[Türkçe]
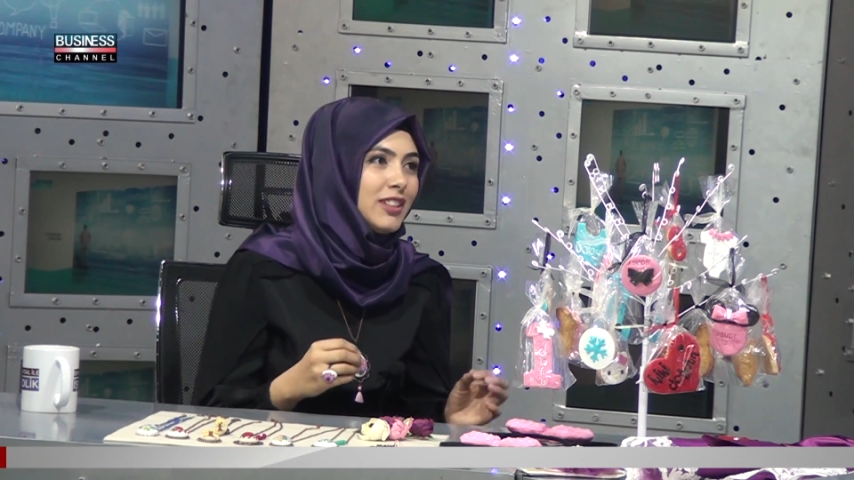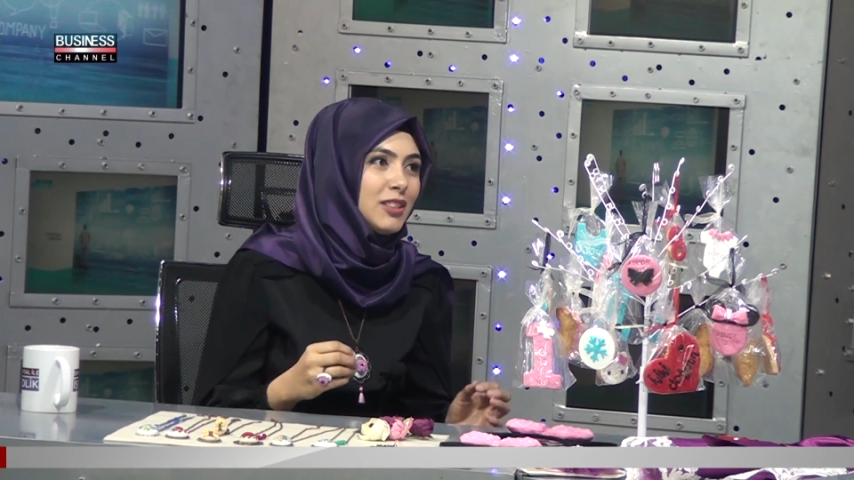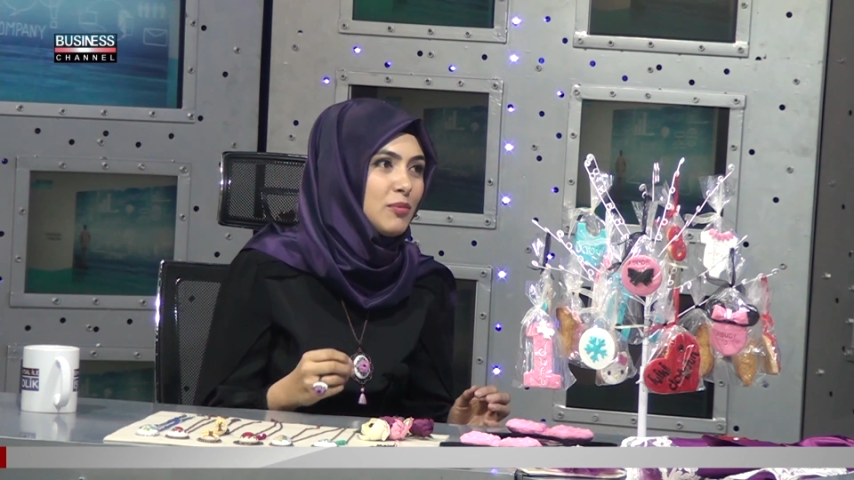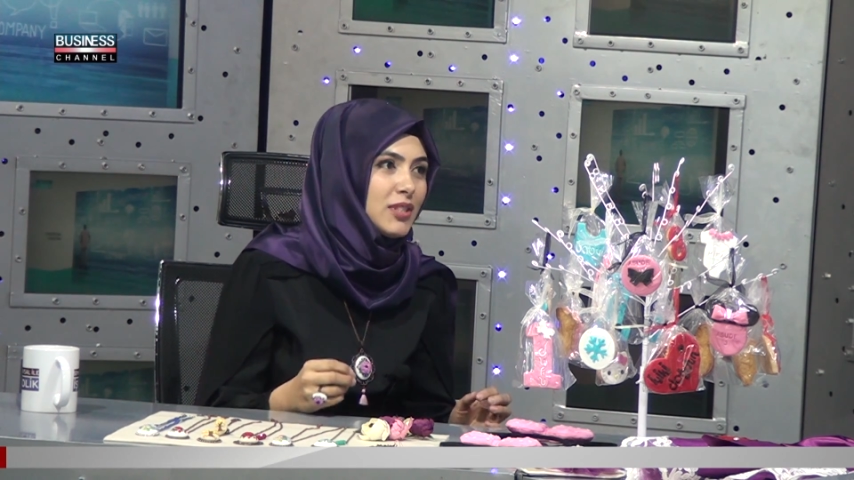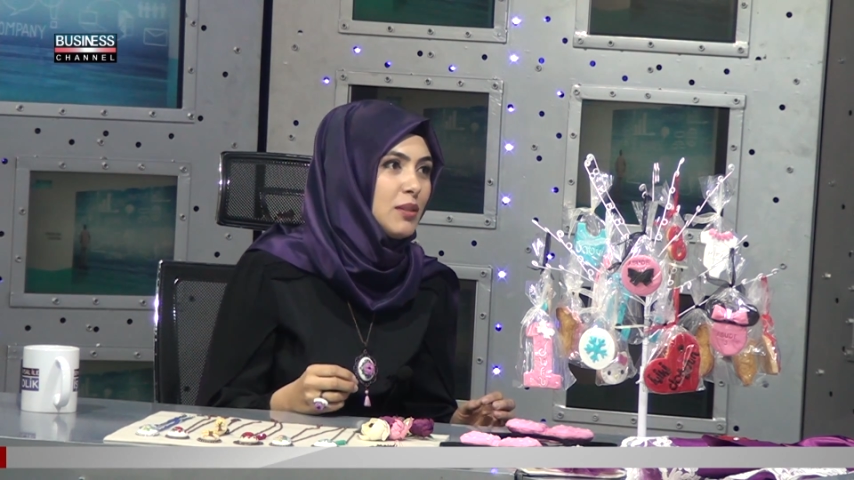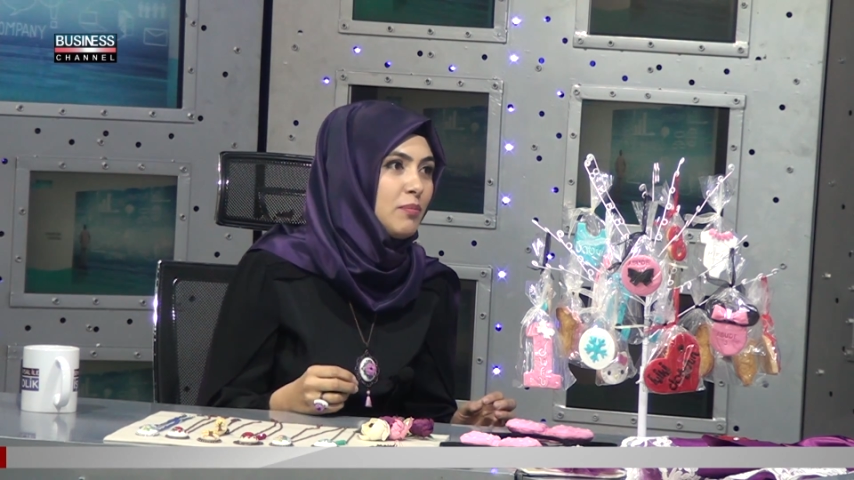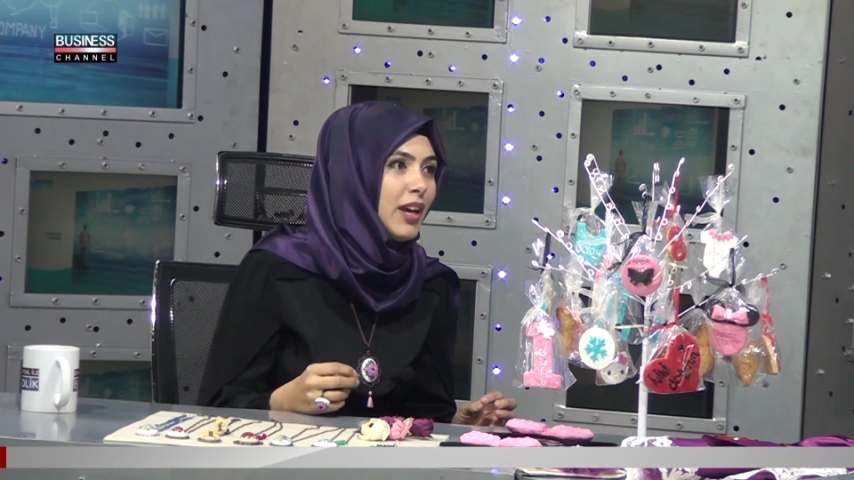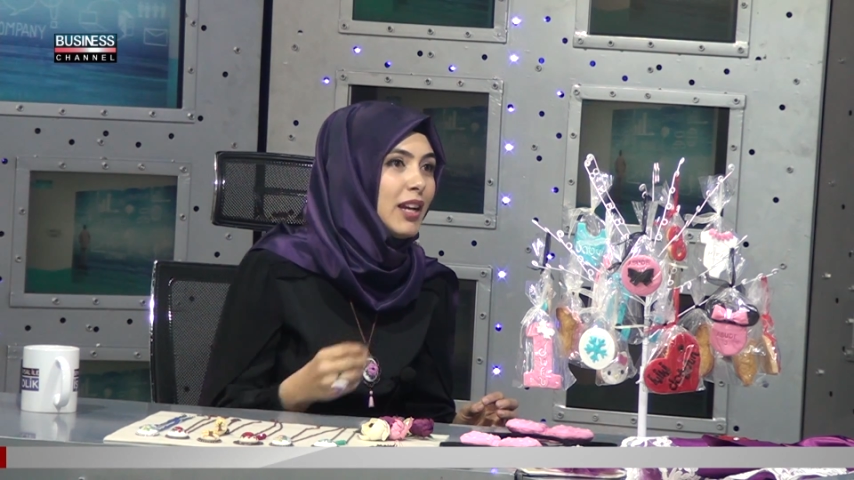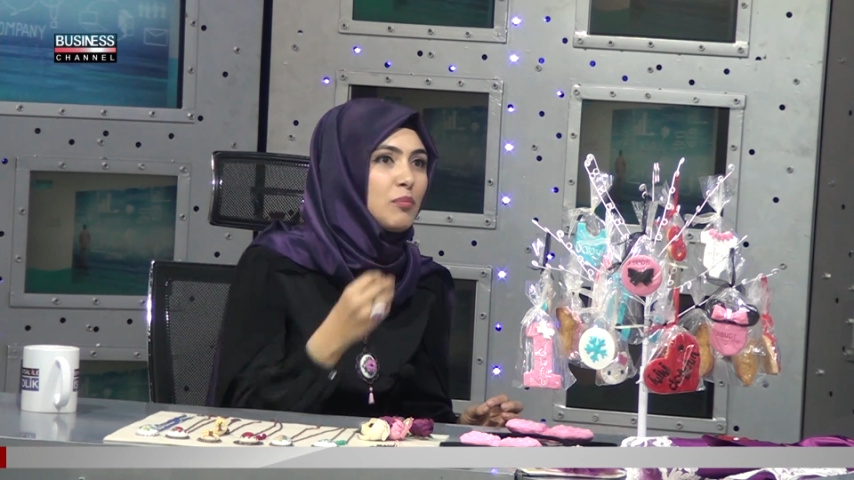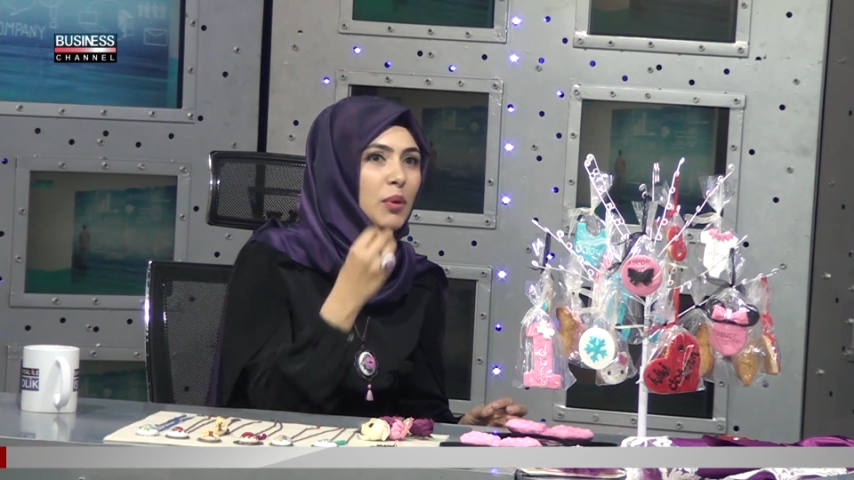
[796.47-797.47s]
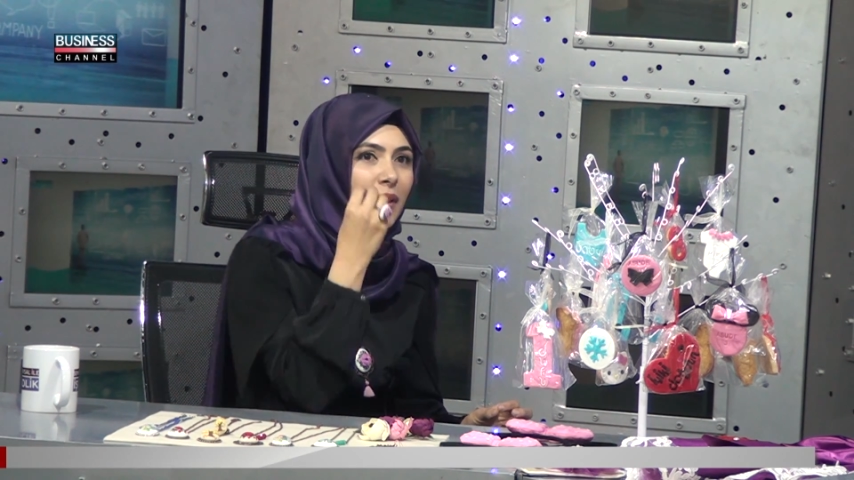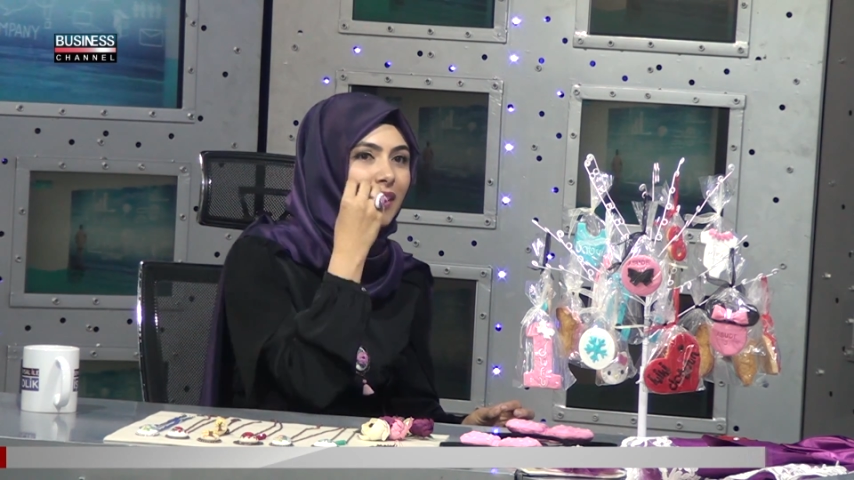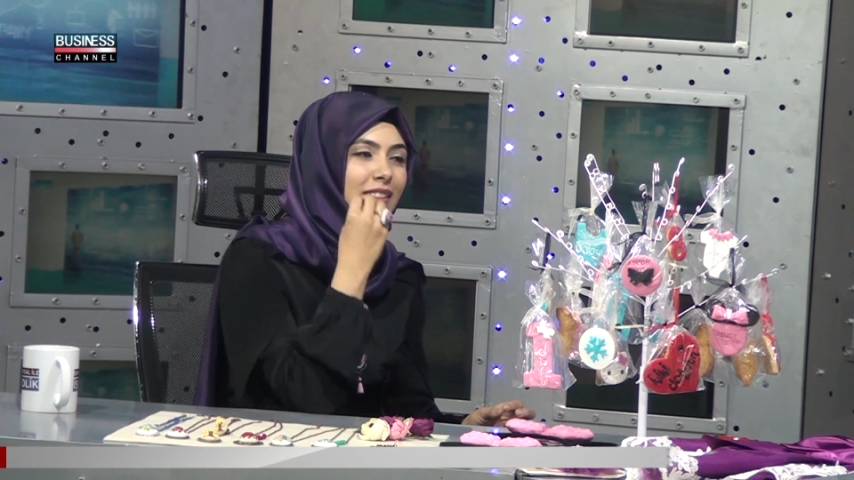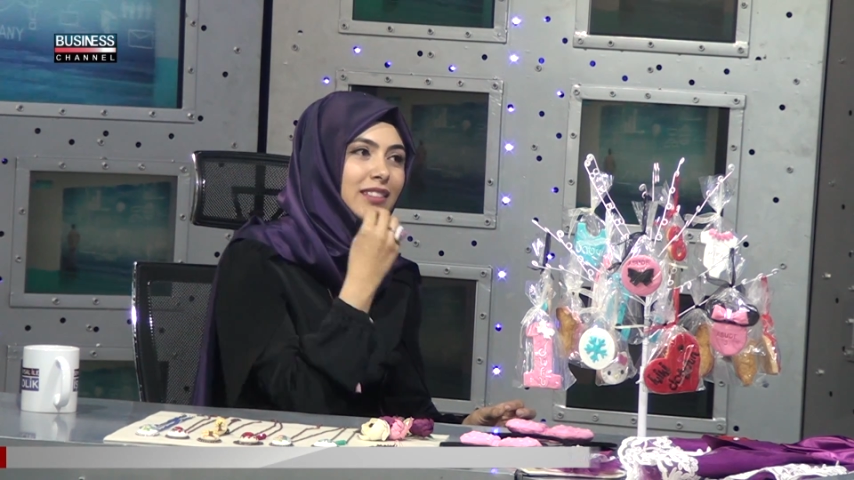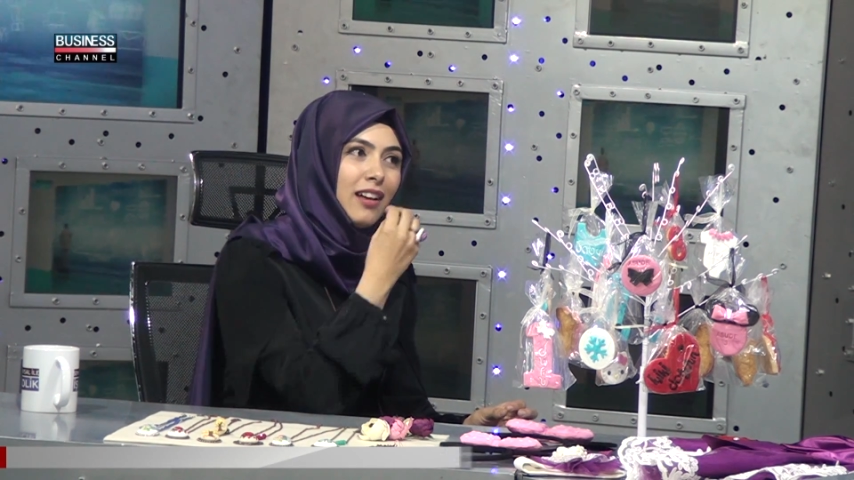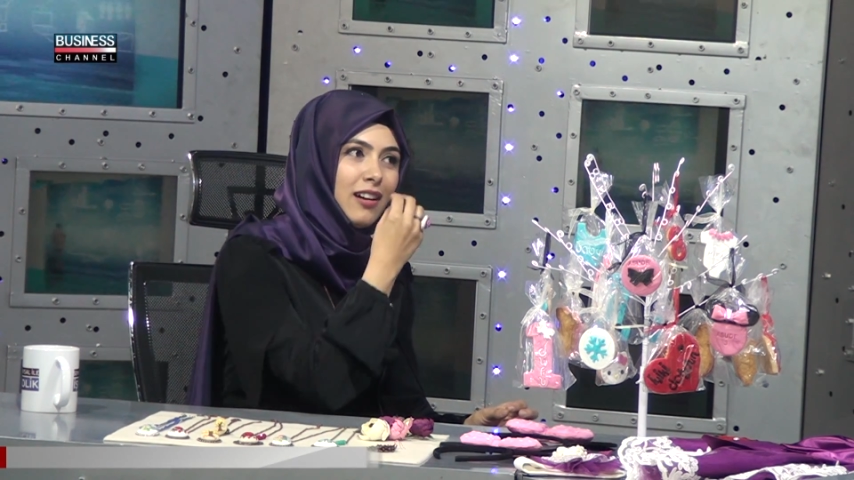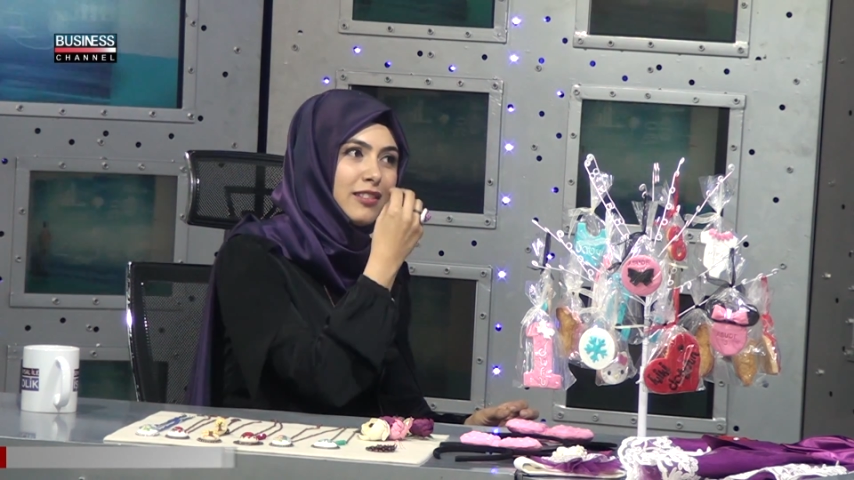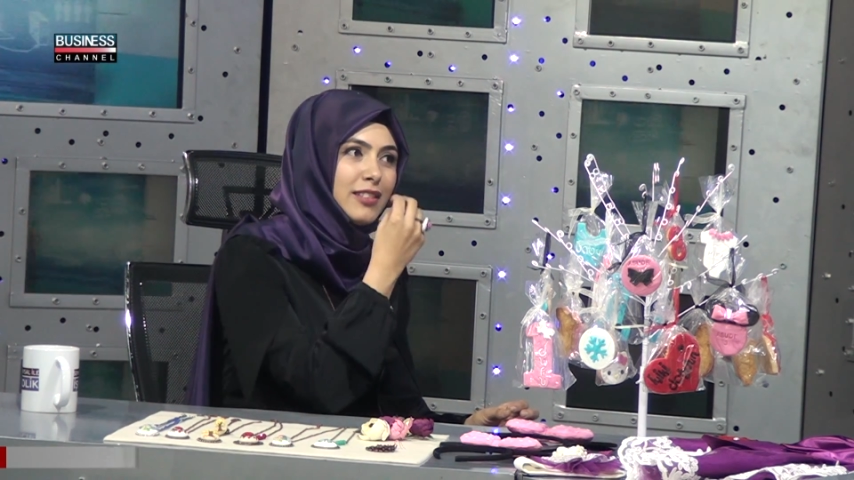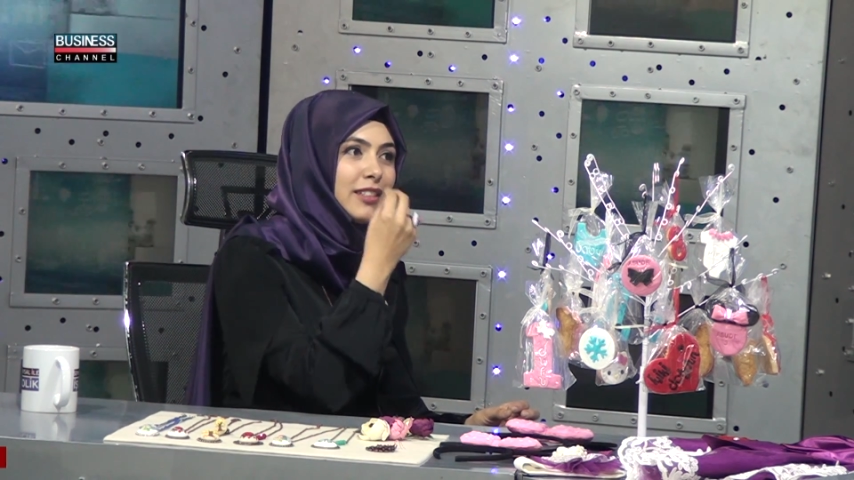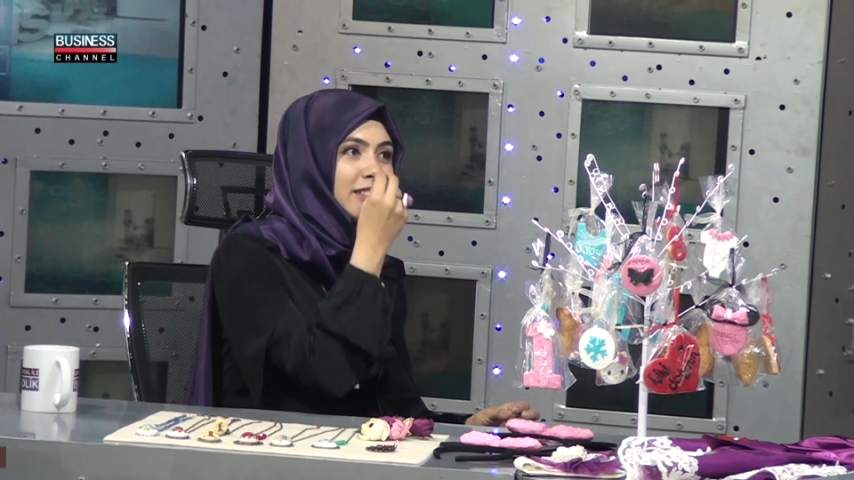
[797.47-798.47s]
kırmızı iplerle bebeklerin
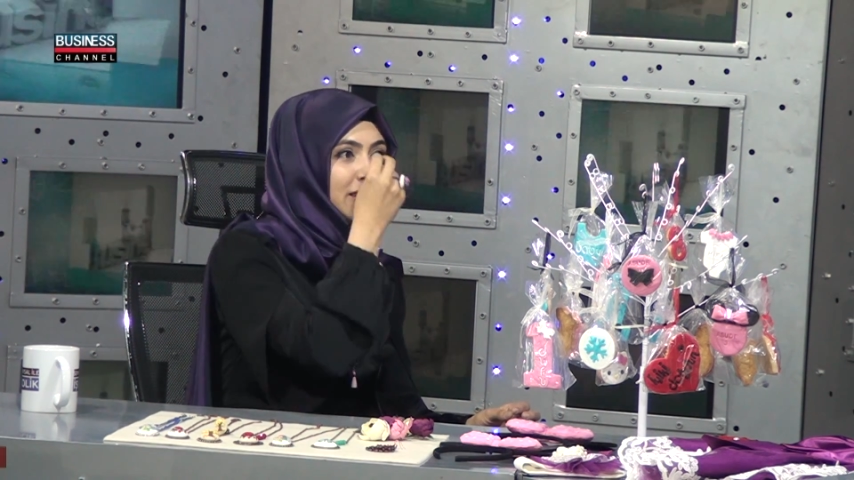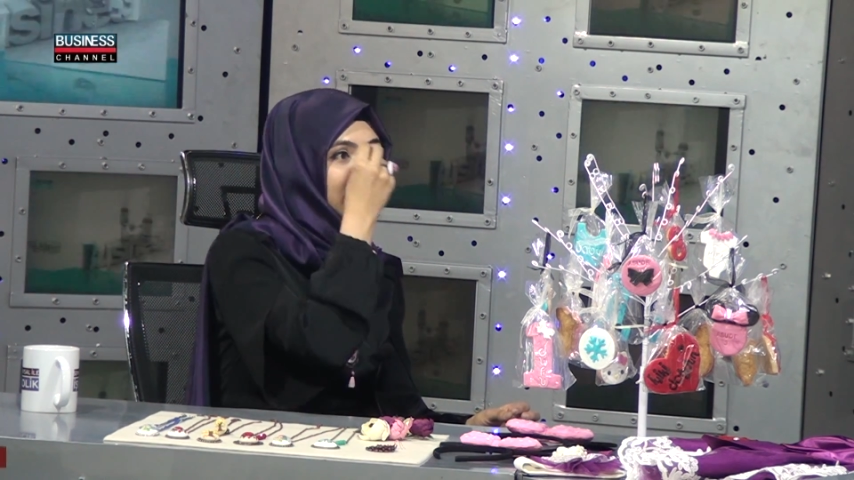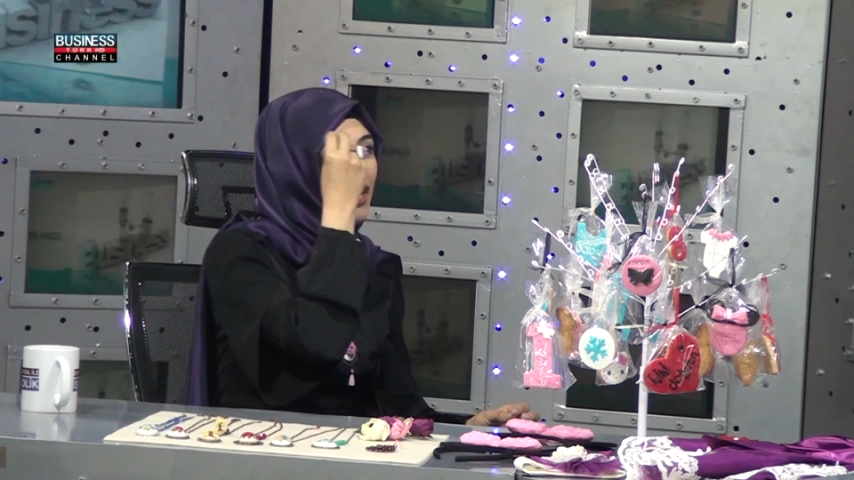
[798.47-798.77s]
ağızlarını,